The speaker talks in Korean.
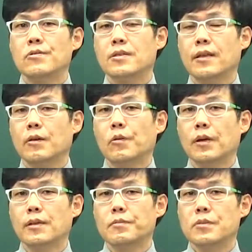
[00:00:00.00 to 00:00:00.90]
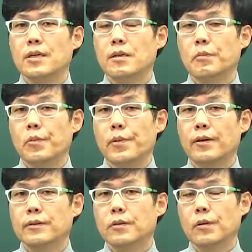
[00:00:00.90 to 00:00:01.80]
출제된 공개된 문제를
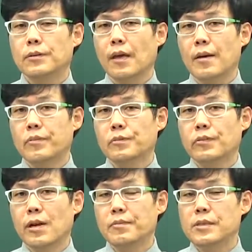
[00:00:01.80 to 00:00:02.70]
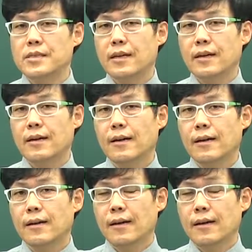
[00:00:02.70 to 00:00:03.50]
보면 또 대부분의 문제가